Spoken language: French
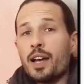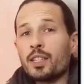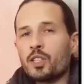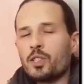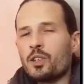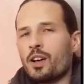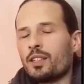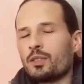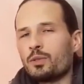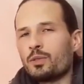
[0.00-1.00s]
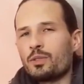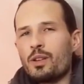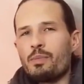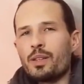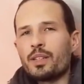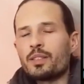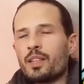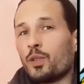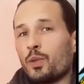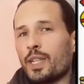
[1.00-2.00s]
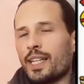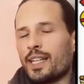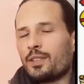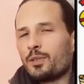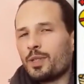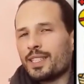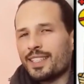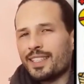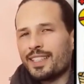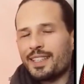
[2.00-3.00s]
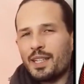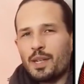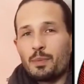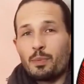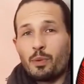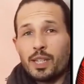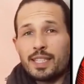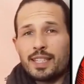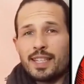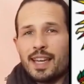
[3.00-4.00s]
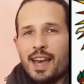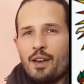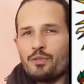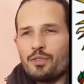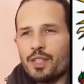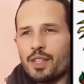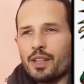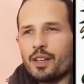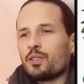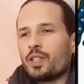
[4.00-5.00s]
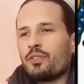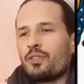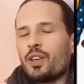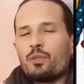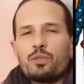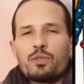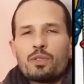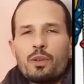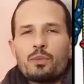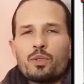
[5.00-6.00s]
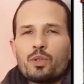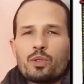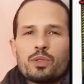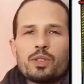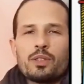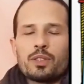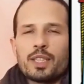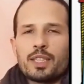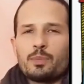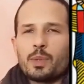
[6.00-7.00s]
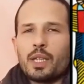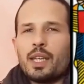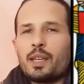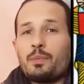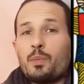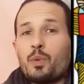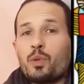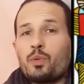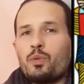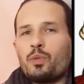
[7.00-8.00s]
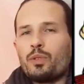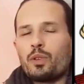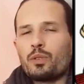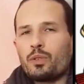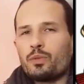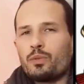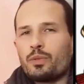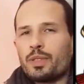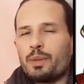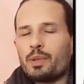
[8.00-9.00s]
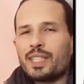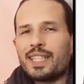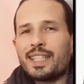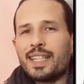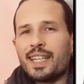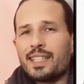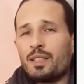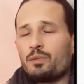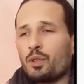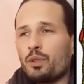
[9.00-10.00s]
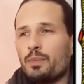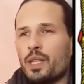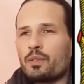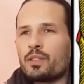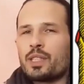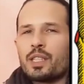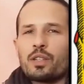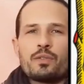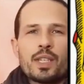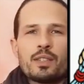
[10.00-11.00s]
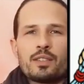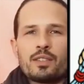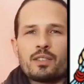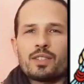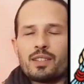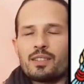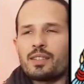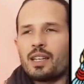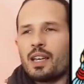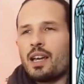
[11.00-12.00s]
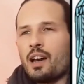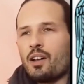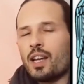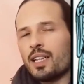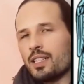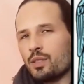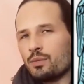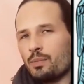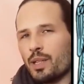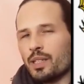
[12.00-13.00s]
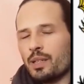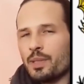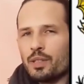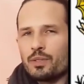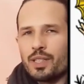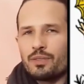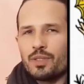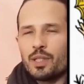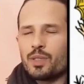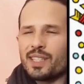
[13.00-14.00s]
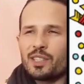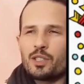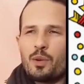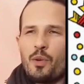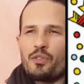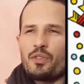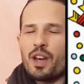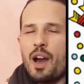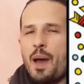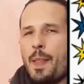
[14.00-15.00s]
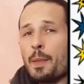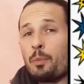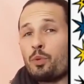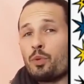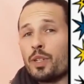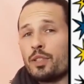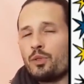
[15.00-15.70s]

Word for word: hardcore les ressources de la planète. Donc, il y a de quoi s'inquiéter pour les années à venir. Ce qui fait une somme de choses dans notre esprit et beaucoup d'entre nous ont des pensées négatives ruminantes qui reviennent sans cesse. Alors, la question par l'intermédiaire de cette vidéo, c'est comment faire pour les